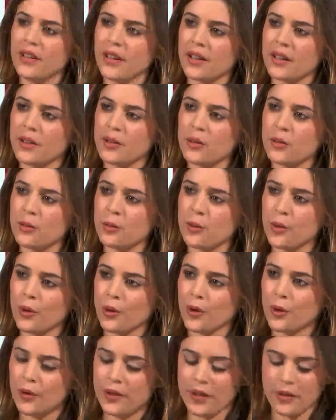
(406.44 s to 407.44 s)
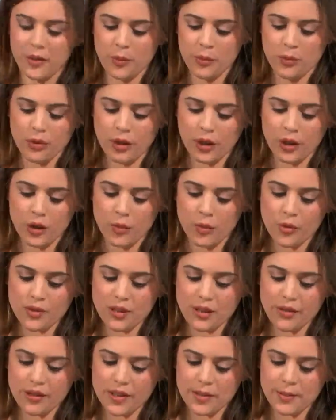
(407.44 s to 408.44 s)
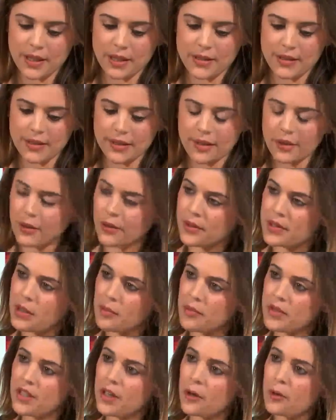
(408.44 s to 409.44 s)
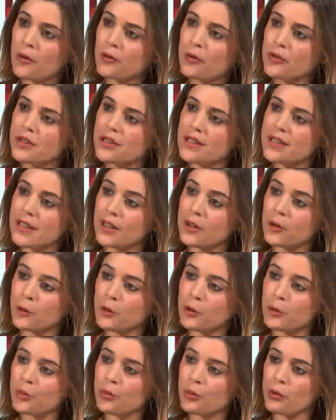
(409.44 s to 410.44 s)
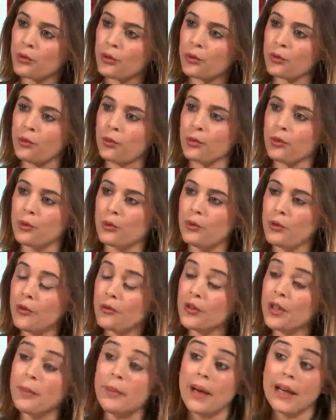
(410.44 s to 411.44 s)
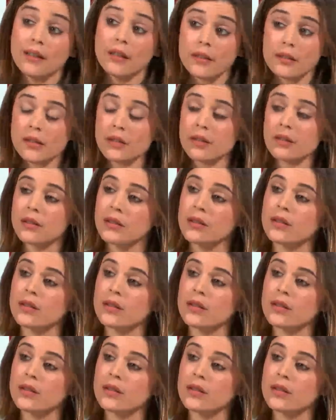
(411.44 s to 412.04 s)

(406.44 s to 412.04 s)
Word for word: Une dernière question, euh, David Poulain, comment ça va se passer euh, samedi À quoi faut-il s'attendre pour ce neuvième acte